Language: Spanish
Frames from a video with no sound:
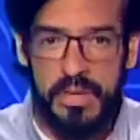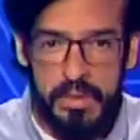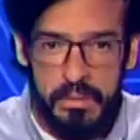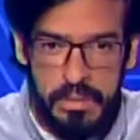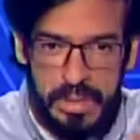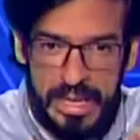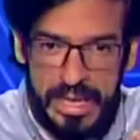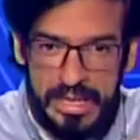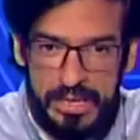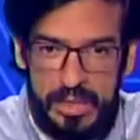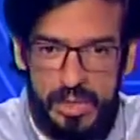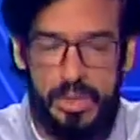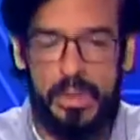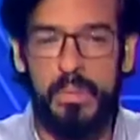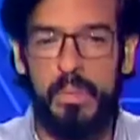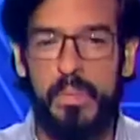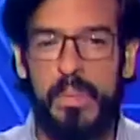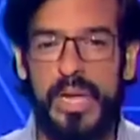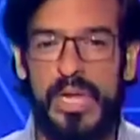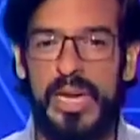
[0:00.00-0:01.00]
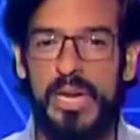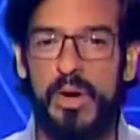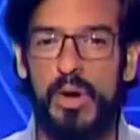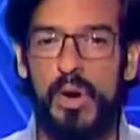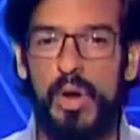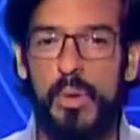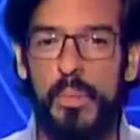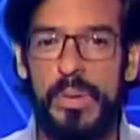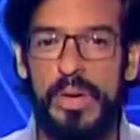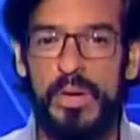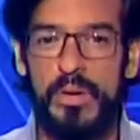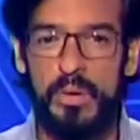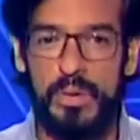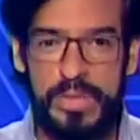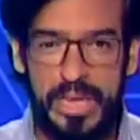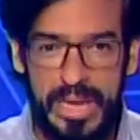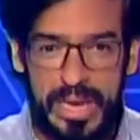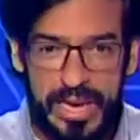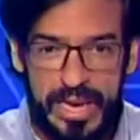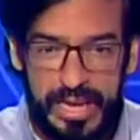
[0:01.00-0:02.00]
Ministro Padrino López,
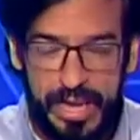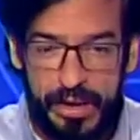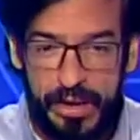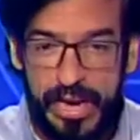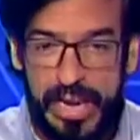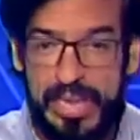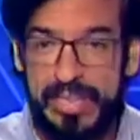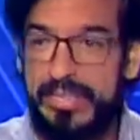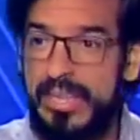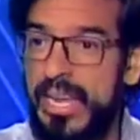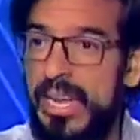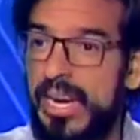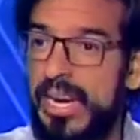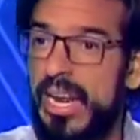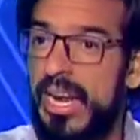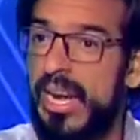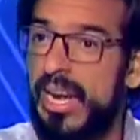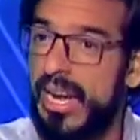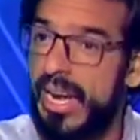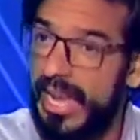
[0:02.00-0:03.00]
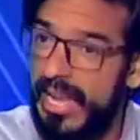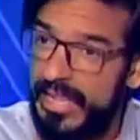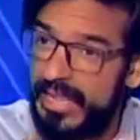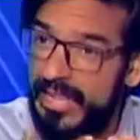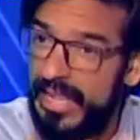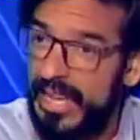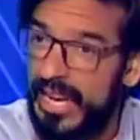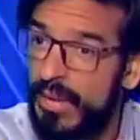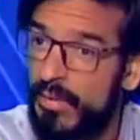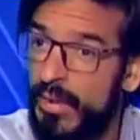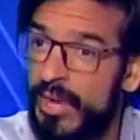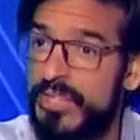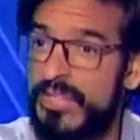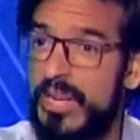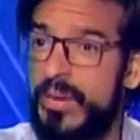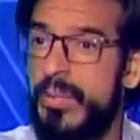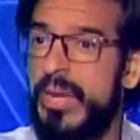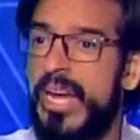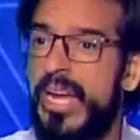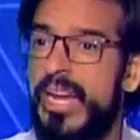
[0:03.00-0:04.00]
usted que debería ser el regente de la Fuerza
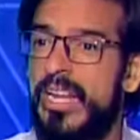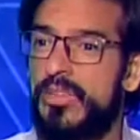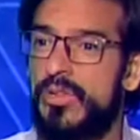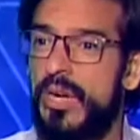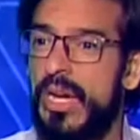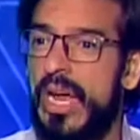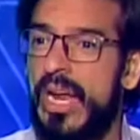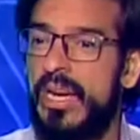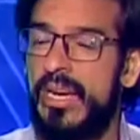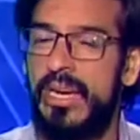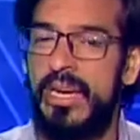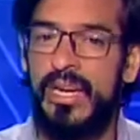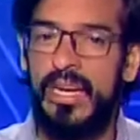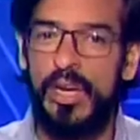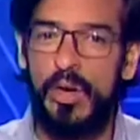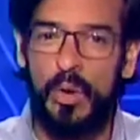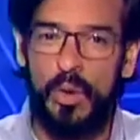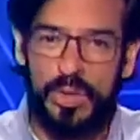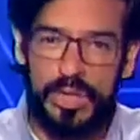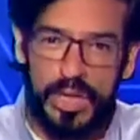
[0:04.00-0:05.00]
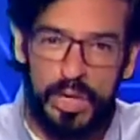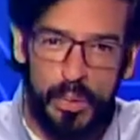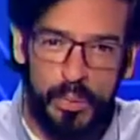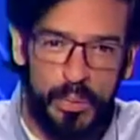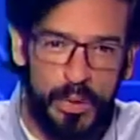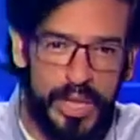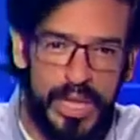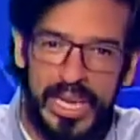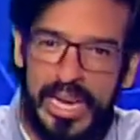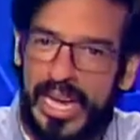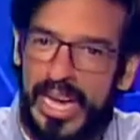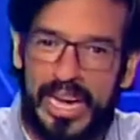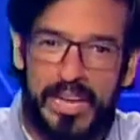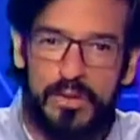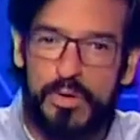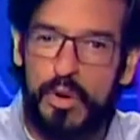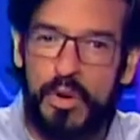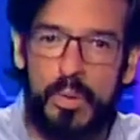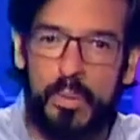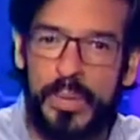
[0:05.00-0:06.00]
Armada Nacional, usted no puede delegar
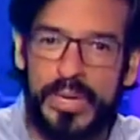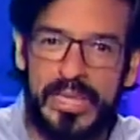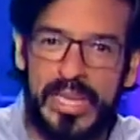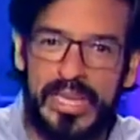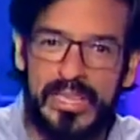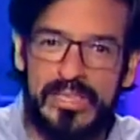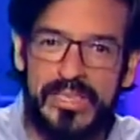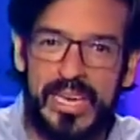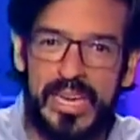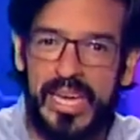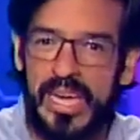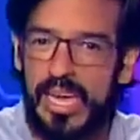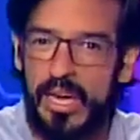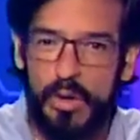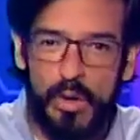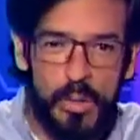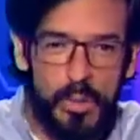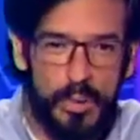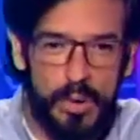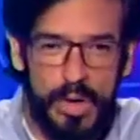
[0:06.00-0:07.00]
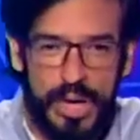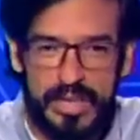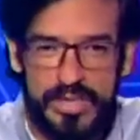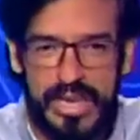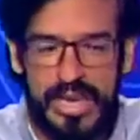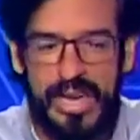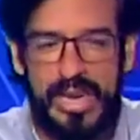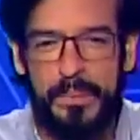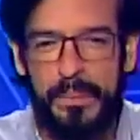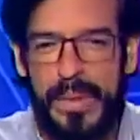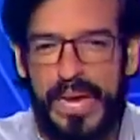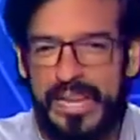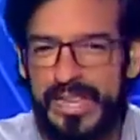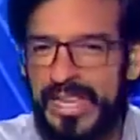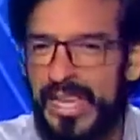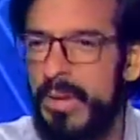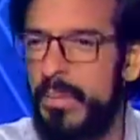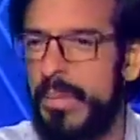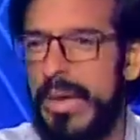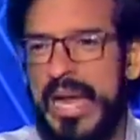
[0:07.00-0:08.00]
sus competencias en grupos que están en
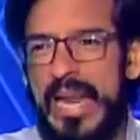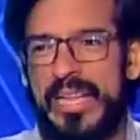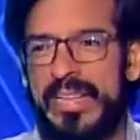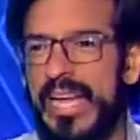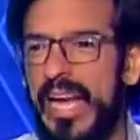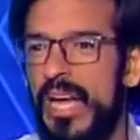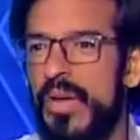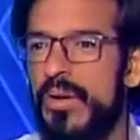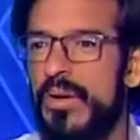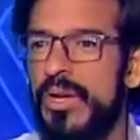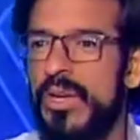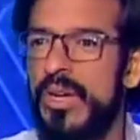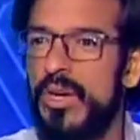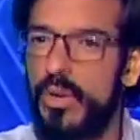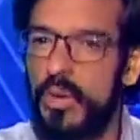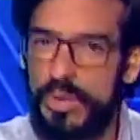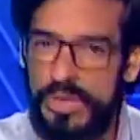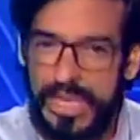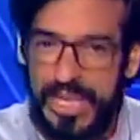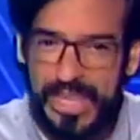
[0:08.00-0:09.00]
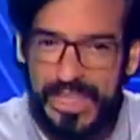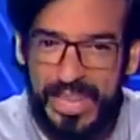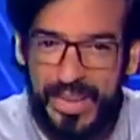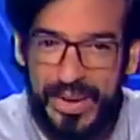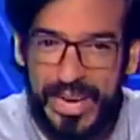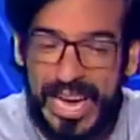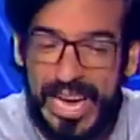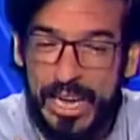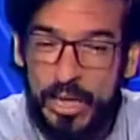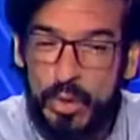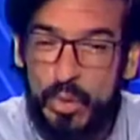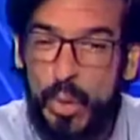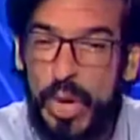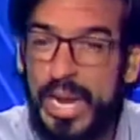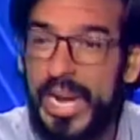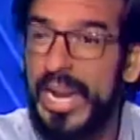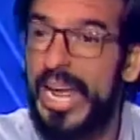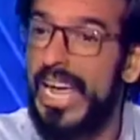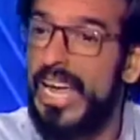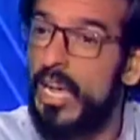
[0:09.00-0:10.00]
parte del paraestado. Ustedes deben
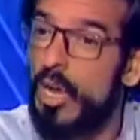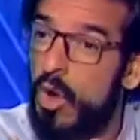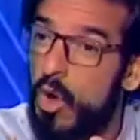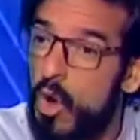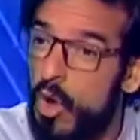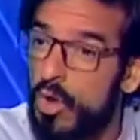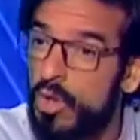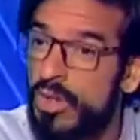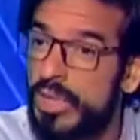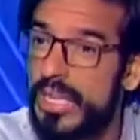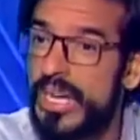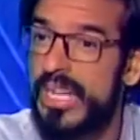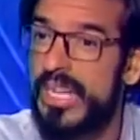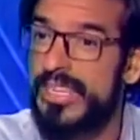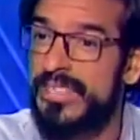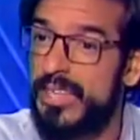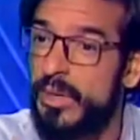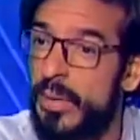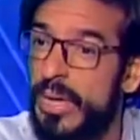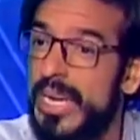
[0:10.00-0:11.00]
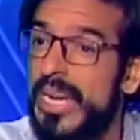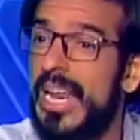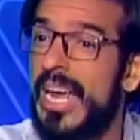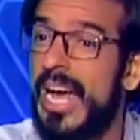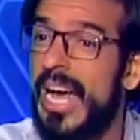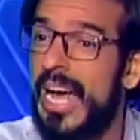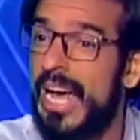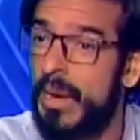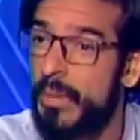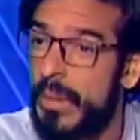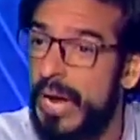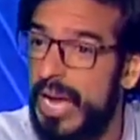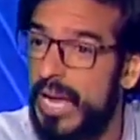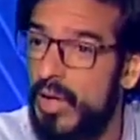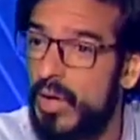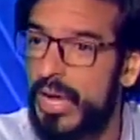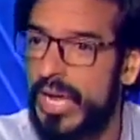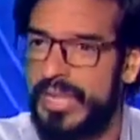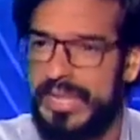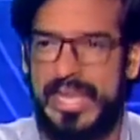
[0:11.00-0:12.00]
actuar en contra de civiles
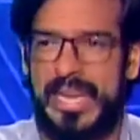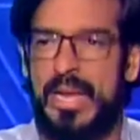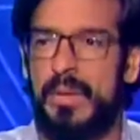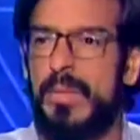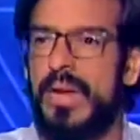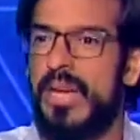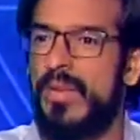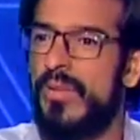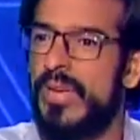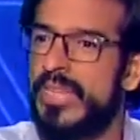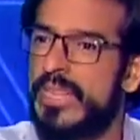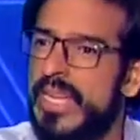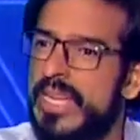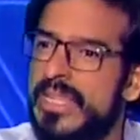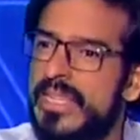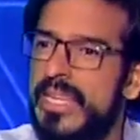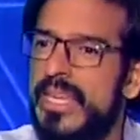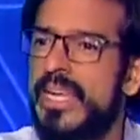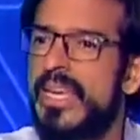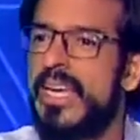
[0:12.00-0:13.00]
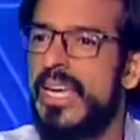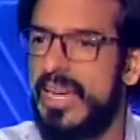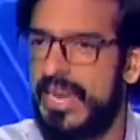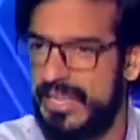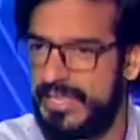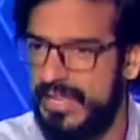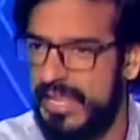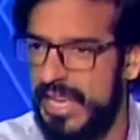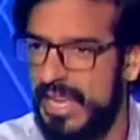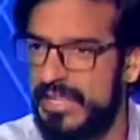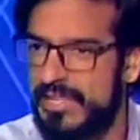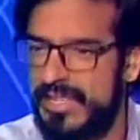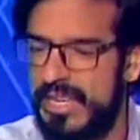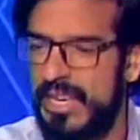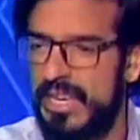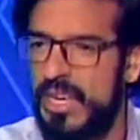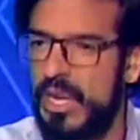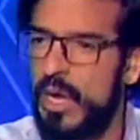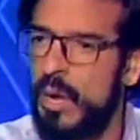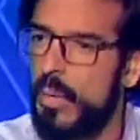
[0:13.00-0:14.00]
armados que atacan manifestantes y
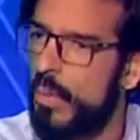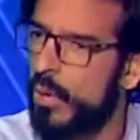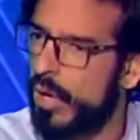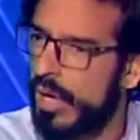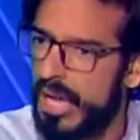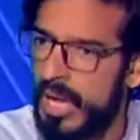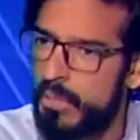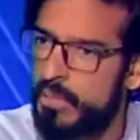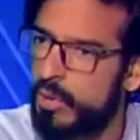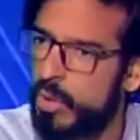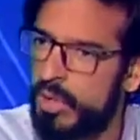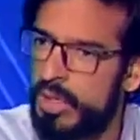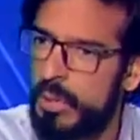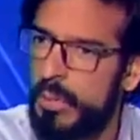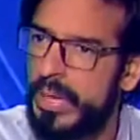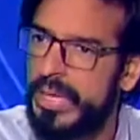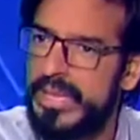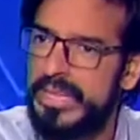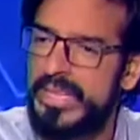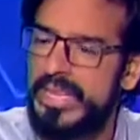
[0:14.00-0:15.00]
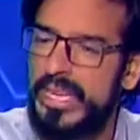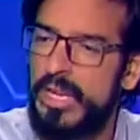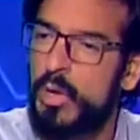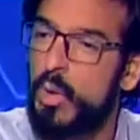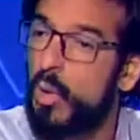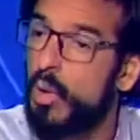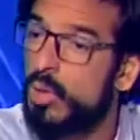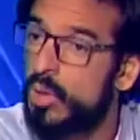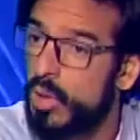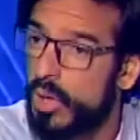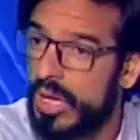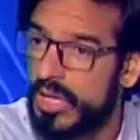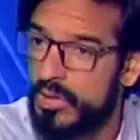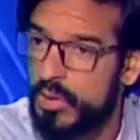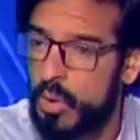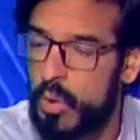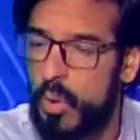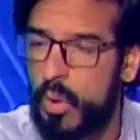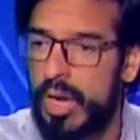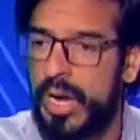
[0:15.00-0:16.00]
residencias, porque es absolutamente injusto que eso
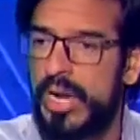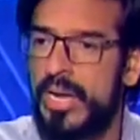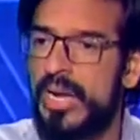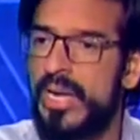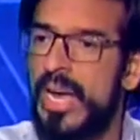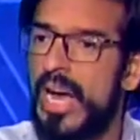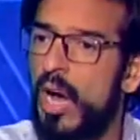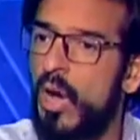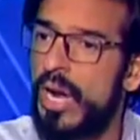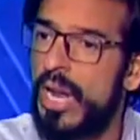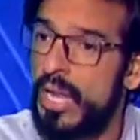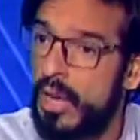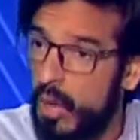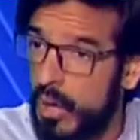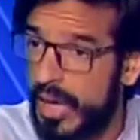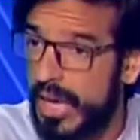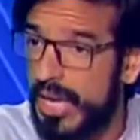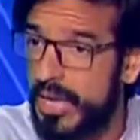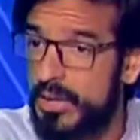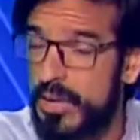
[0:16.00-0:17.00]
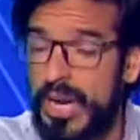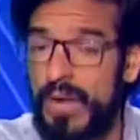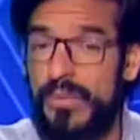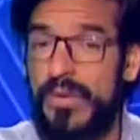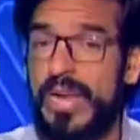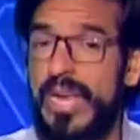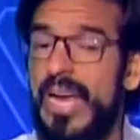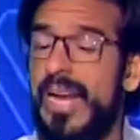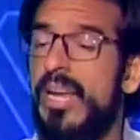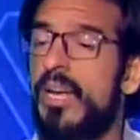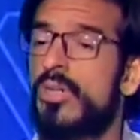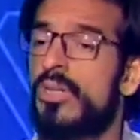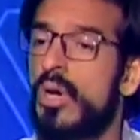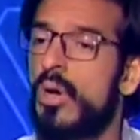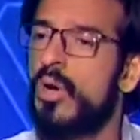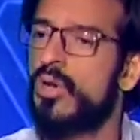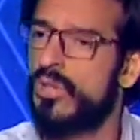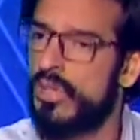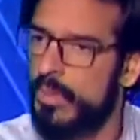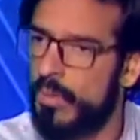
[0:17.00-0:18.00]
ocurra. Ahora, de lo que ha dicho la Fiscalía hay otra
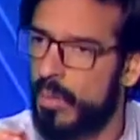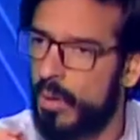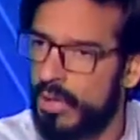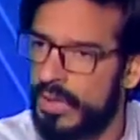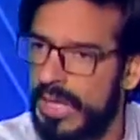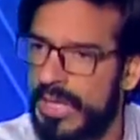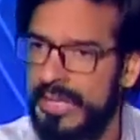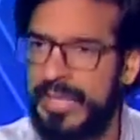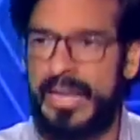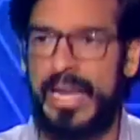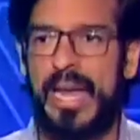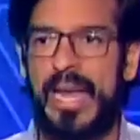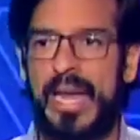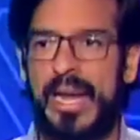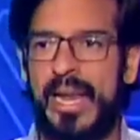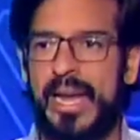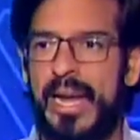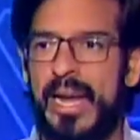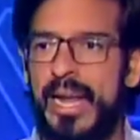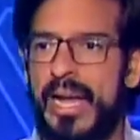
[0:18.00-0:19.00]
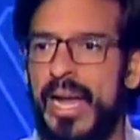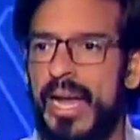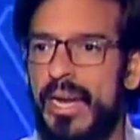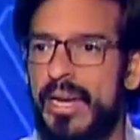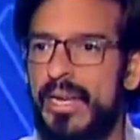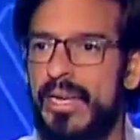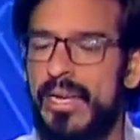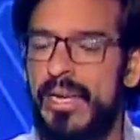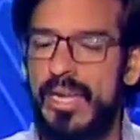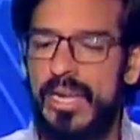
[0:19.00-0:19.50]
cosa importante que hay que recalcar.